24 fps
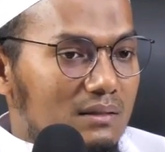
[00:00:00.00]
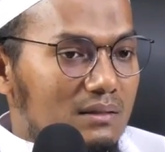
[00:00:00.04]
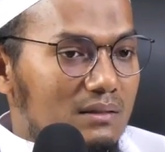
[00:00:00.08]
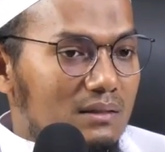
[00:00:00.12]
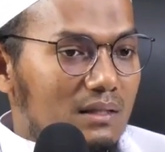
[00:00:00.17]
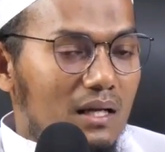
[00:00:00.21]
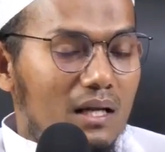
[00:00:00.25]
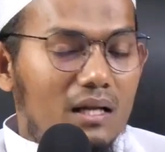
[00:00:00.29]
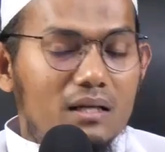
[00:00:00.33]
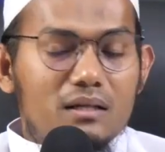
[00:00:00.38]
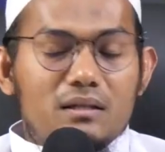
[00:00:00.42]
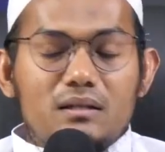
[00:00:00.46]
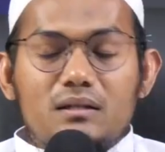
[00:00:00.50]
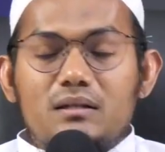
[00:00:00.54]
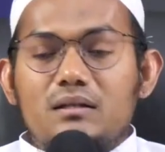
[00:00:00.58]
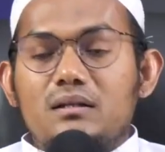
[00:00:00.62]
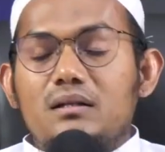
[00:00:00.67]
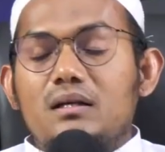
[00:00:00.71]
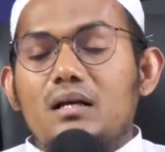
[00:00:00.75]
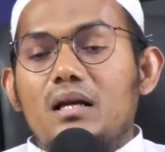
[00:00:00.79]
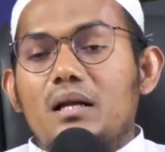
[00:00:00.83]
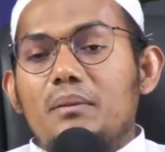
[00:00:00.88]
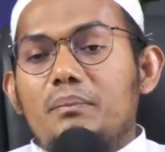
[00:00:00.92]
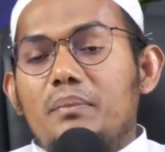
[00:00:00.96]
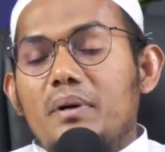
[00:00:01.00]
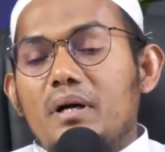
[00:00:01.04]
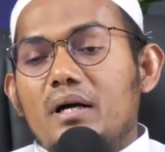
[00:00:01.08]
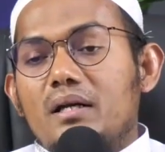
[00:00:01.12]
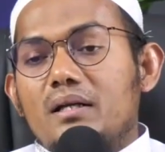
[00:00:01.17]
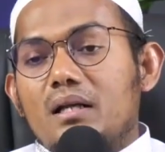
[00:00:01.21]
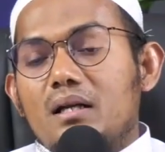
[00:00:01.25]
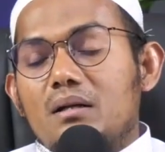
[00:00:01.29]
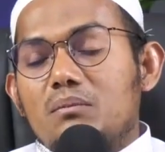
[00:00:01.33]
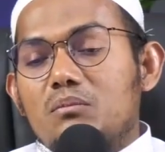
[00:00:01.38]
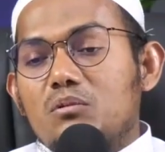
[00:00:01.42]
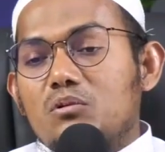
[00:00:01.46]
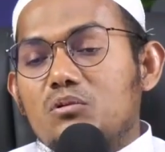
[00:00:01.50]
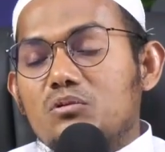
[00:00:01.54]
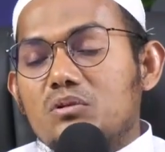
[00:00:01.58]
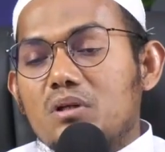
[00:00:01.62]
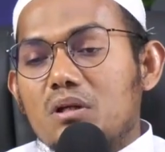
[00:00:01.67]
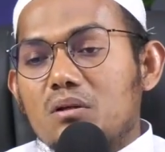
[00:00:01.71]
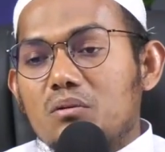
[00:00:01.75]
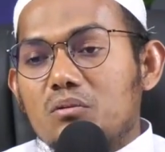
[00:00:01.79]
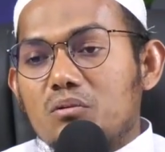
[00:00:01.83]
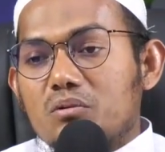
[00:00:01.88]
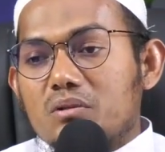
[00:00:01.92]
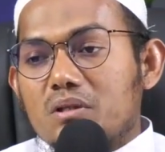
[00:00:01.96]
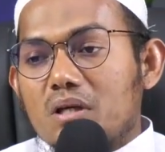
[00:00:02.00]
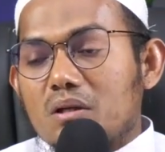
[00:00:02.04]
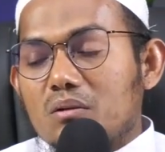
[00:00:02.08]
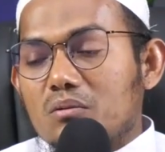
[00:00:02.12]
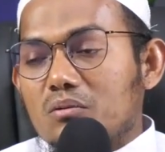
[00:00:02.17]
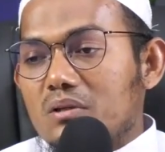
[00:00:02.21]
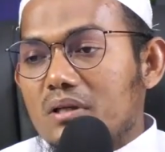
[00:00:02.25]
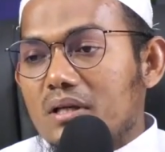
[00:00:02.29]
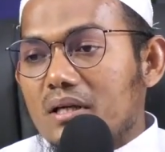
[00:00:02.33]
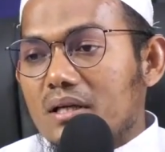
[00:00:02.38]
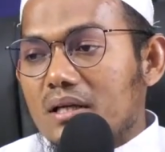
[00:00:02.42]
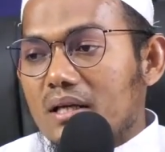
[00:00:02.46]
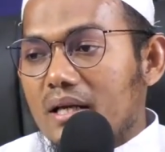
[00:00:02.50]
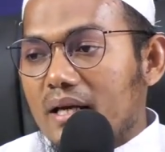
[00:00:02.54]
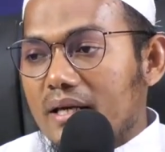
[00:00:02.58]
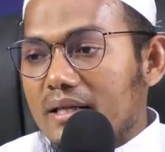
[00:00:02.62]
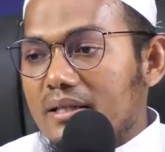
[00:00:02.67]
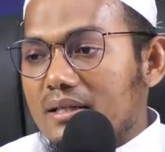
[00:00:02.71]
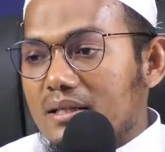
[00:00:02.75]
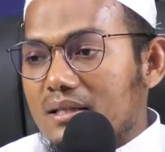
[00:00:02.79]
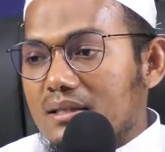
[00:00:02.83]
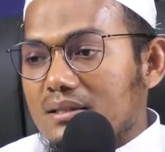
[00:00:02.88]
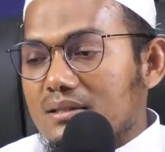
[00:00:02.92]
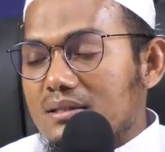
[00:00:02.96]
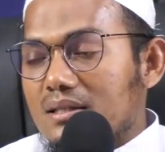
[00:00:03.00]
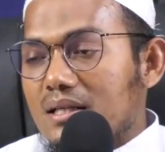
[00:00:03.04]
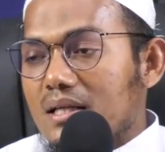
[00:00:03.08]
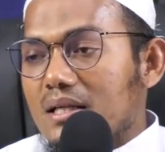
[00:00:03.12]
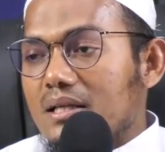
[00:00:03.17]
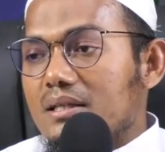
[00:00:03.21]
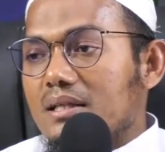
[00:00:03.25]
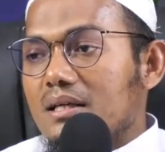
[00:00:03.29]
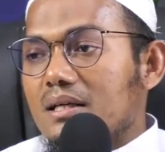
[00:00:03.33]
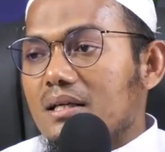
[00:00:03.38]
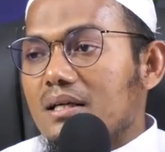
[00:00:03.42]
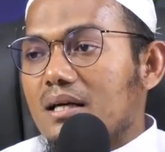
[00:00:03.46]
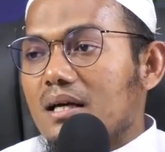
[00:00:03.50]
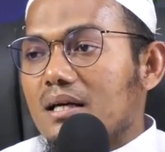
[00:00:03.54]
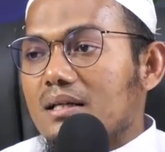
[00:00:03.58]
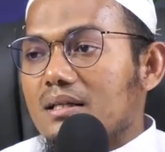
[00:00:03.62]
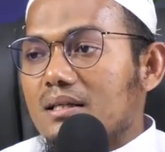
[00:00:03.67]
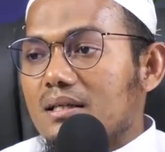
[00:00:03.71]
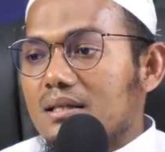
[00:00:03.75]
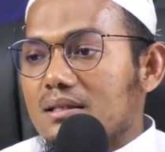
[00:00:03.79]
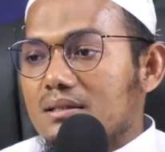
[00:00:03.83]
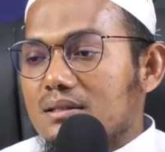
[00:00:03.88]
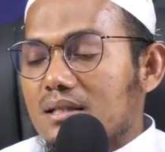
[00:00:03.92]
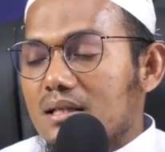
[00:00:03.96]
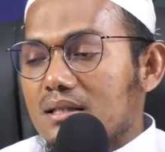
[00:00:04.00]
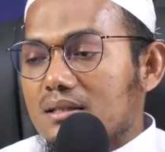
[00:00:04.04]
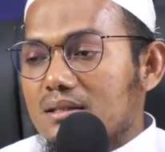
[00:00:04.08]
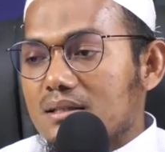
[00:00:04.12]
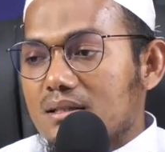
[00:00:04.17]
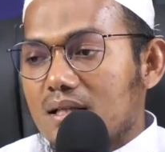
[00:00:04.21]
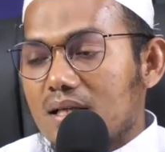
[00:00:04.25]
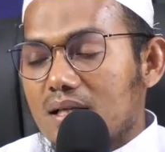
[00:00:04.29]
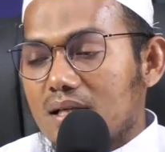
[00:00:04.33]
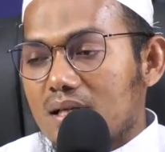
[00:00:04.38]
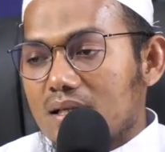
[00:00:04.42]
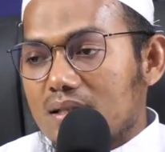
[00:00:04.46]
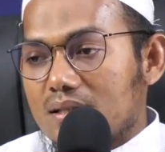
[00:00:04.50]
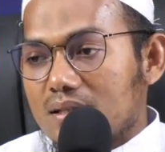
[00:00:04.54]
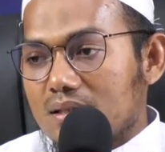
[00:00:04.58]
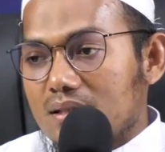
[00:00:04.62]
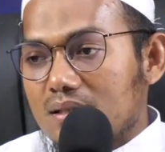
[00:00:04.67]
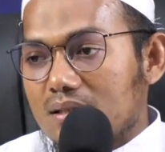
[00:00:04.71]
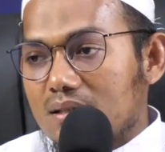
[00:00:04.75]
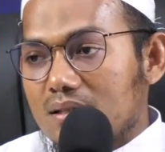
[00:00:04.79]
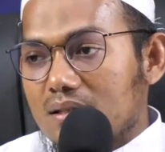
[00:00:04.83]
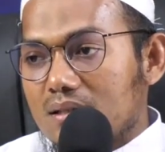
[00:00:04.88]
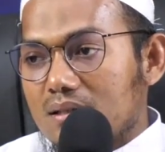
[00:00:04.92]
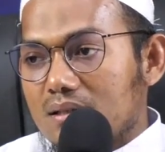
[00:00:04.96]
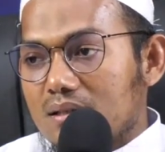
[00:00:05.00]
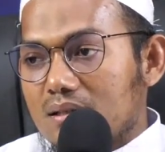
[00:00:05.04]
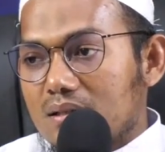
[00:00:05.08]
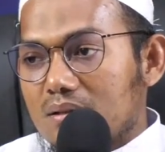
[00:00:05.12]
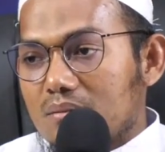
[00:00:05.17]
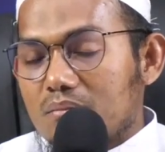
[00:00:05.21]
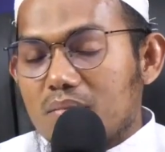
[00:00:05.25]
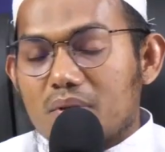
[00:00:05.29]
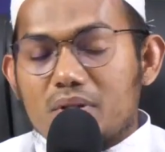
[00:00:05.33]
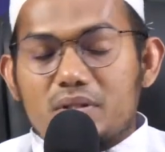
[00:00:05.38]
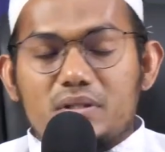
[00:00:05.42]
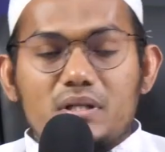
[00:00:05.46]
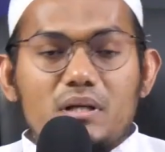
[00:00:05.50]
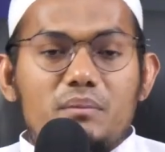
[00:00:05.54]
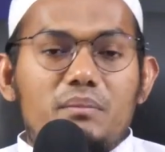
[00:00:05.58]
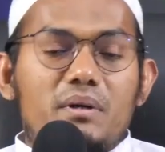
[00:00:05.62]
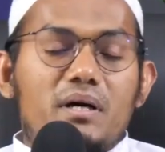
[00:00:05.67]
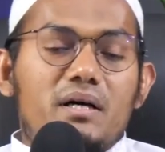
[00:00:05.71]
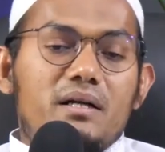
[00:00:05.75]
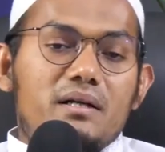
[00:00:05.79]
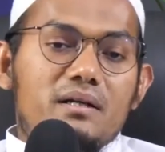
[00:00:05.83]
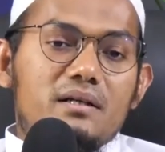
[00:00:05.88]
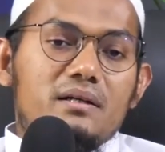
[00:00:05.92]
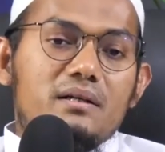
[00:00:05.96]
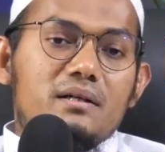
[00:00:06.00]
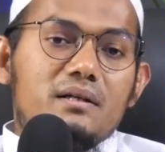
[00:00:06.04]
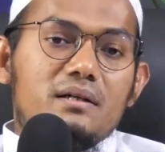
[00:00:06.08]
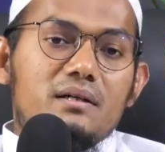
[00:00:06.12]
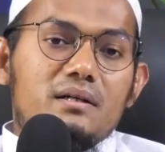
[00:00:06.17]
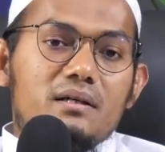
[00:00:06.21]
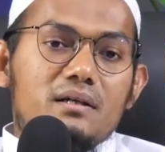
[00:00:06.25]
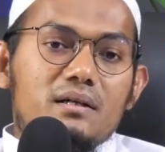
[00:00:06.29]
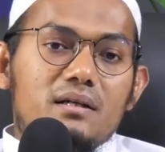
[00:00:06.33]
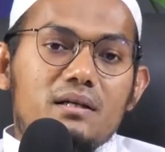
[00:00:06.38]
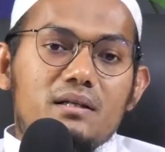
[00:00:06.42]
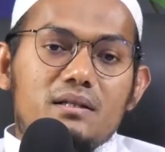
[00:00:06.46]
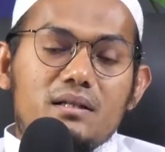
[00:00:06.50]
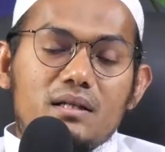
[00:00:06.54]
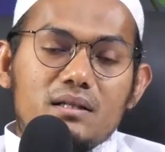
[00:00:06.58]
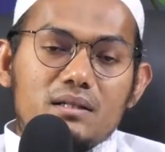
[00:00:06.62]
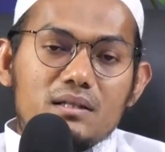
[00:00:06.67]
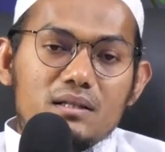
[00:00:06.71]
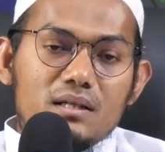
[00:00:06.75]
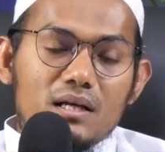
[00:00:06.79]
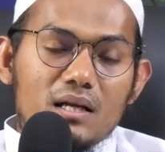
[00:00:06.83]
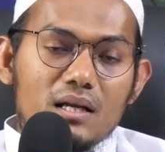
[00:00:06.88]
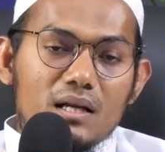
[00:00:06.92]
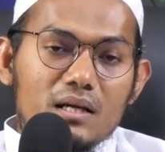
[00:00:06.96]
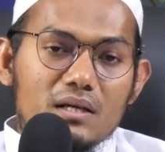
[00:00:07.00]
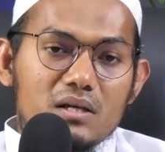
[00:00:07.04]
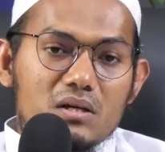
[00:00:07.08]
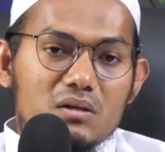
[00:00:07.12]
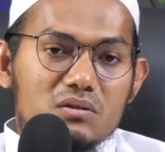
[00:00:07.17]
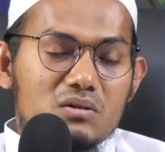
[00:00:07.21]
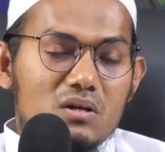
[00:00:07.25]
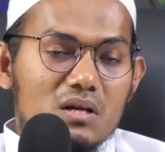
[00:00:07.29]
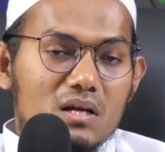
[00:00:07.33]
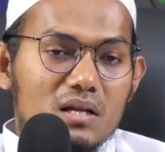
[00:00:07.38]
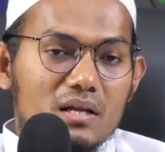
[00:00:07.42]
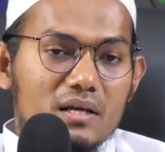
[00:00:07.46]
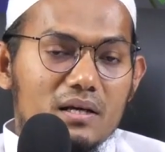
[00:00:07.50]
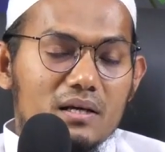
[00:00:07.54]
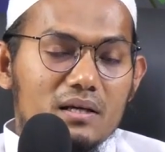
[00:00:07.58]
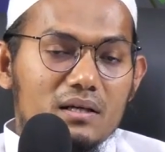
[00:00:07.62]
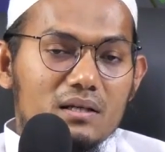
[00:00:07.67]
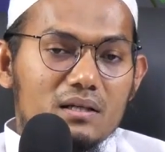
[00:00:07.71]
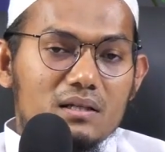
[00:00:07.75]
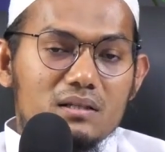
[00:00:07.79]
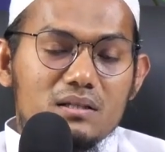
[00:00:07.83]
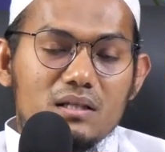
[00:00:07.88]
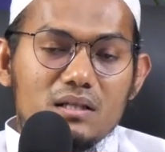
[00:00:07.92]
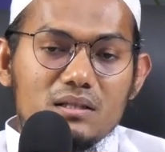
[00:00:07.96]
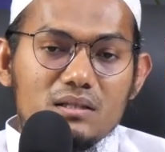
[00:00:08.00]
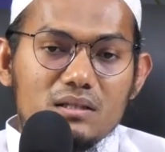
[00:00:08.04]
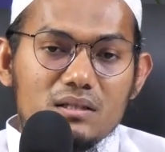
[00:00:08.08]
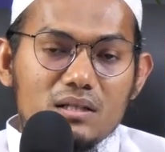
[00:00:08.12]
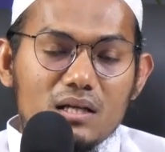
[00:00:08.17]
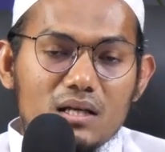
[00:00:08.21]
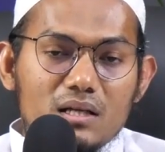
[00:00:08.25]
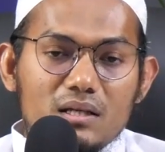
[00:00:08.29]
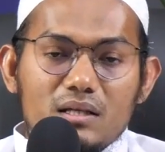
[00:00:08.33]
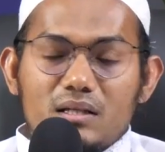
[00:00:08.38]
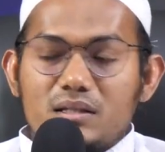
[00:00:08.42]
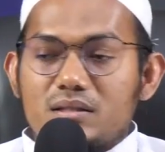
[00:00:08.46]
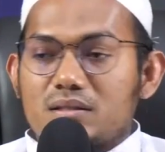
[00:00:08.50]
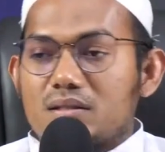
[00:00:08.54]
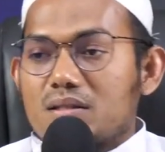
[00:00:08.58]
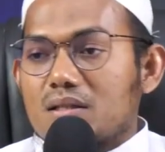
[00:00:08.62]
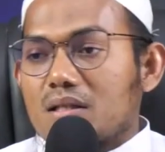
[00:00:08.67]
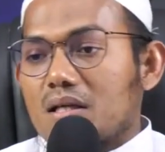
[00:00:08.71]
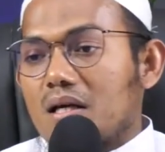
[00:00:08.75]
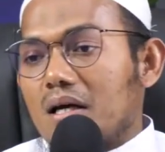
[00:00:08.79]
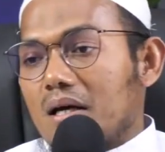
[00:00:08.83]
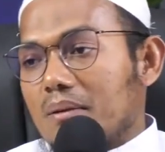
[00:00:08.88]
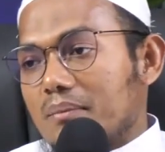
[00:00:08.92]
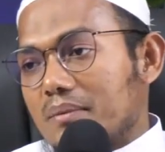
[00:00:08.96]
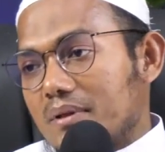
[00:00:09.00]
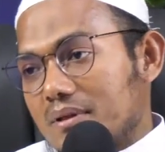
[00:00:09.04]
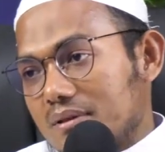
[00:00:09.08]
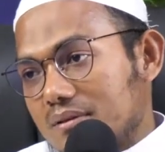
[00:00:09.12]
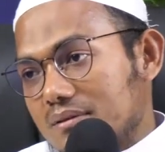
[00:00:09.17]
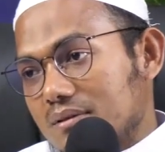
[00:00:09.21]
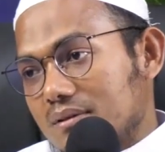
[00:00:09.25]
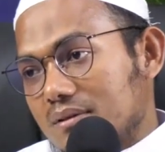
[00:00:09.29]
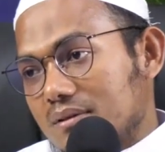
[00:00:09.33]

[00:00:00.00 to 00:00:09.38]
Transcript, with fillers: dan kelapangan dalam urusan-urusan dunia yang lainnya, seringnya kita tidak lagi bersabar. Kita tidak lagi saleh, kita tidak lagi istiqamah.